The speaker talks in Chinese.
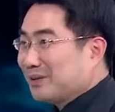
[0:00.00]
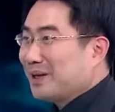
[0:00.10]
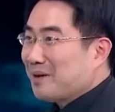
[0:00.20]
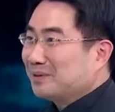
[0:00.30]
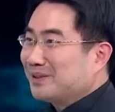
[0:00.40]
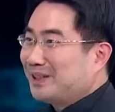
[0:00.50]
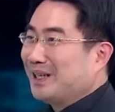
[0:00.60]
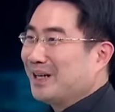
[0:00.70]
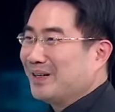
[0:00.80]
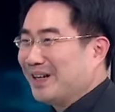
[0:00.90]
对啊，不知道，
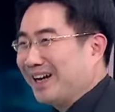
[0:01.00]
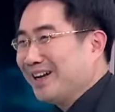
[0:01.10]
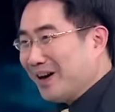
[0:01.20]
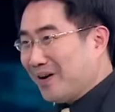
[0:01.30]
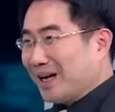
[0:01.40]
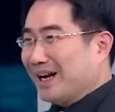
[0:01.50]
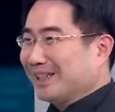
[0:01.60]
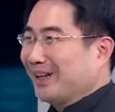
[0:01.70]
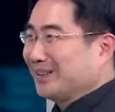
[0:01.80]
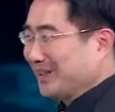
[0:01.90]

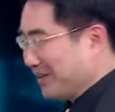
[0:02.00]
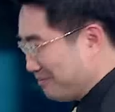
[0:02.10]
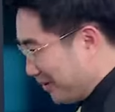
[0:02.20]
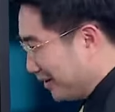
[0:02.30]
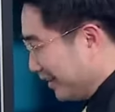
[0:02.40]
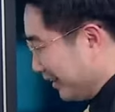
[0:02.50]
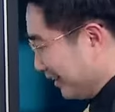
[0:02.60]
刚